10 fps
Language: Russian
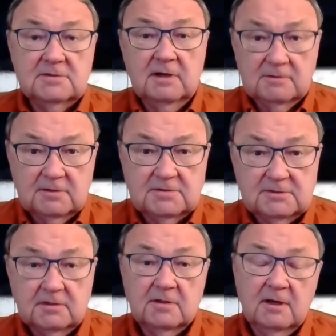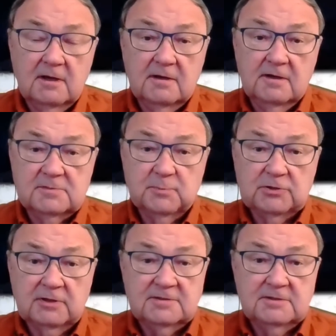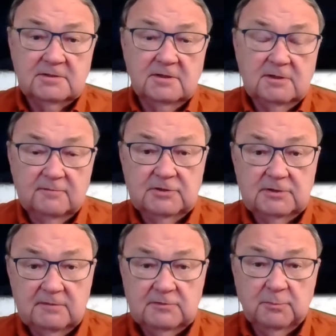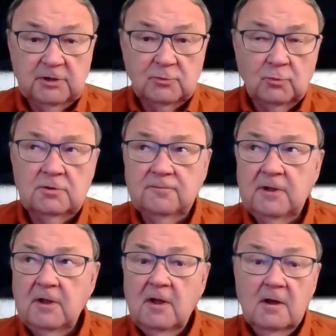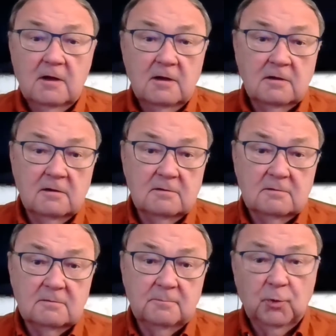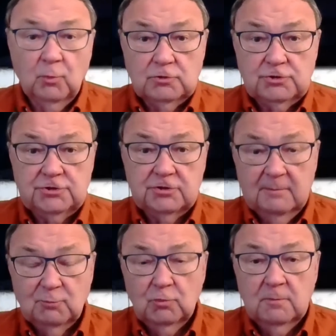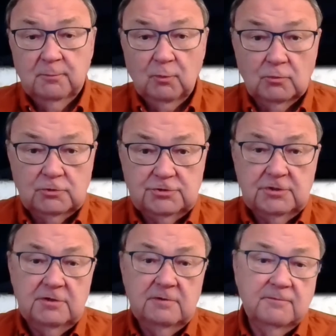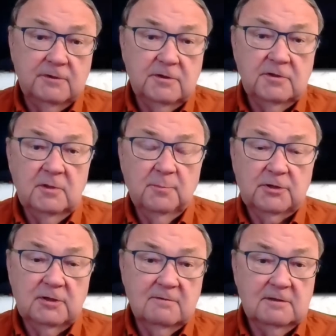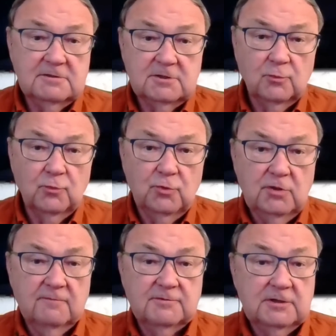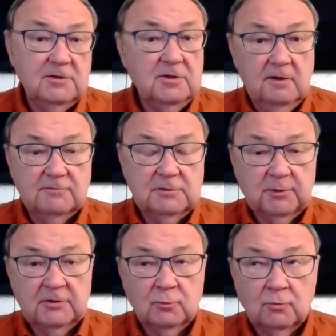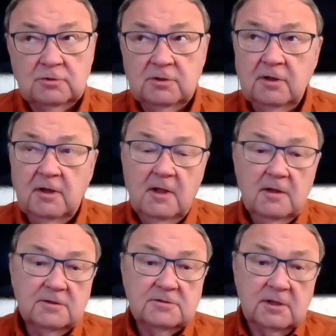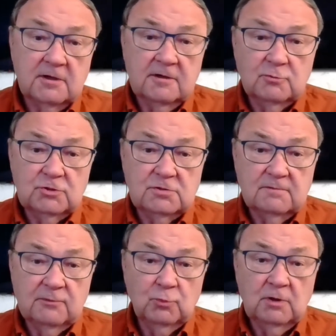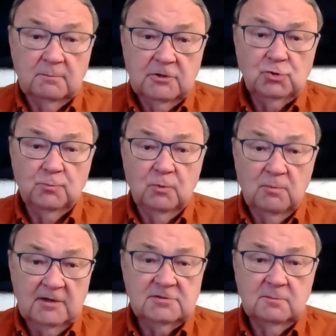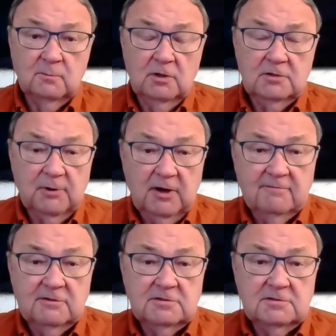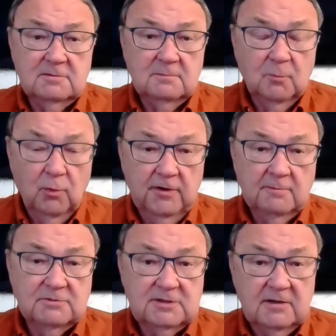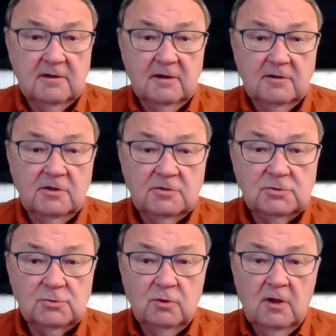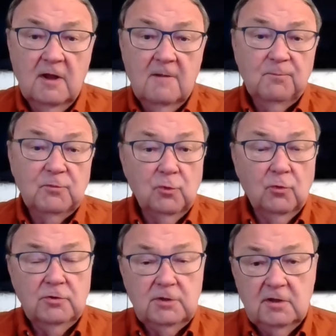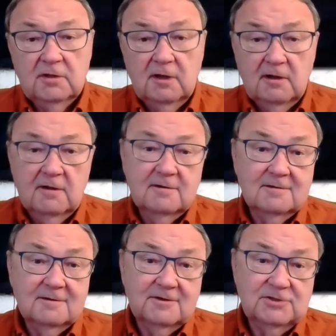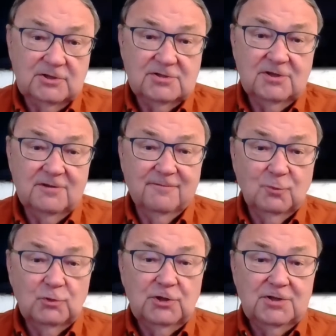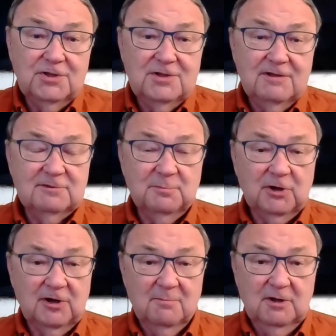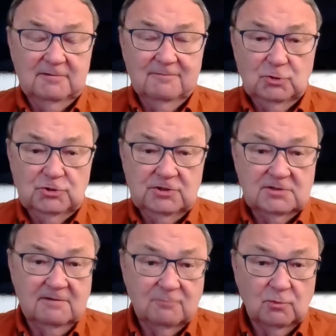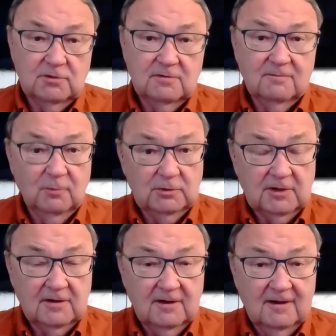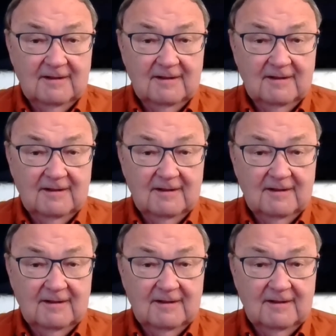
санкций на экспорт российской нефти и нефтепродуктов, э, э, проще, намного проще и выгоднее продавать сырую нефть, а не нефтепродукты, и стараются свою добычу по максимуму отправить морем за границу, но не на российские внутренние нефтеперерабатывающие заводы. Вот как.